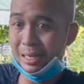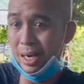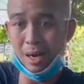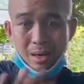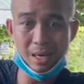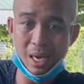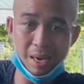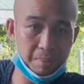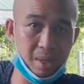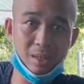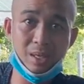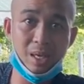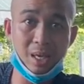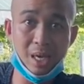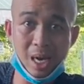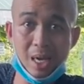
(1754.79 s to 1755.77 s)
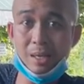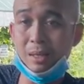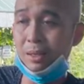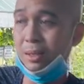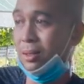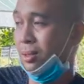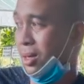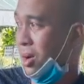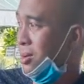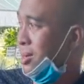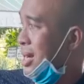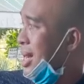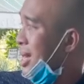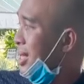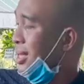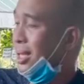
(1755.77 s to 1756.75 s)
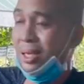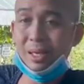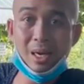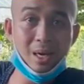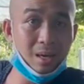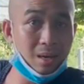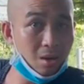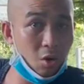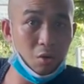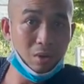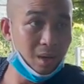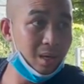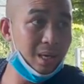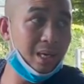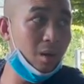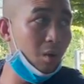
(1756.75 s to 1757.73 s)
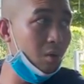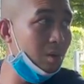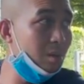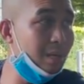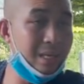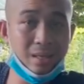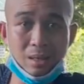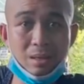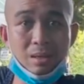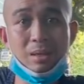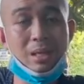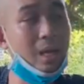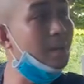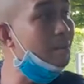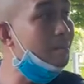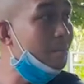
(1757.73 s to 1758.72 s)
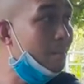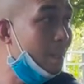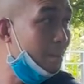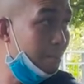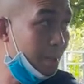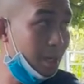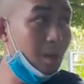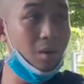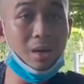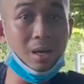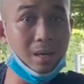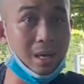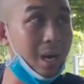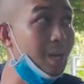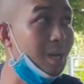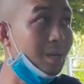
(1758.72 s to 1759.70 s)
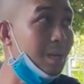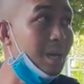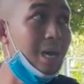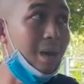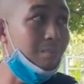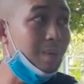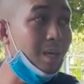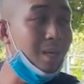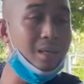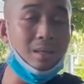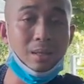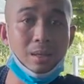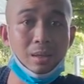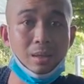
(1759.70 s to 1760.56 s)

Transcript: đừng lợp đừng gì hết rồi để cái tiền đó nó còn những cái đồ nữa anh chưa tính mình nói đất đỏ đó có ông đó